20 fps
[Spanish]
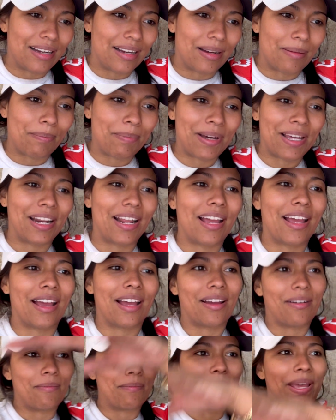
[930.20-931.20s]

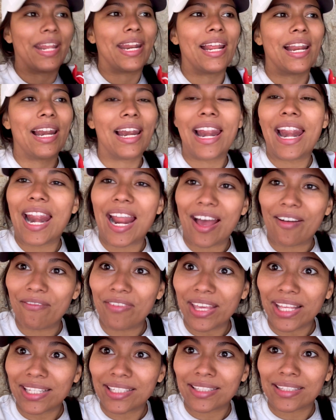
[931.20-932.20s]
para ver la
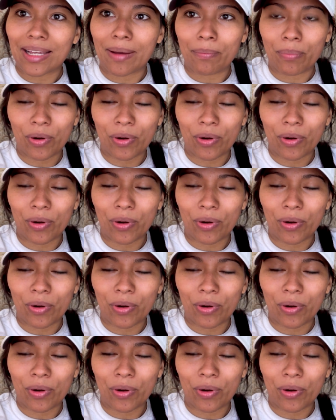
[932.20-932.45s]
vista,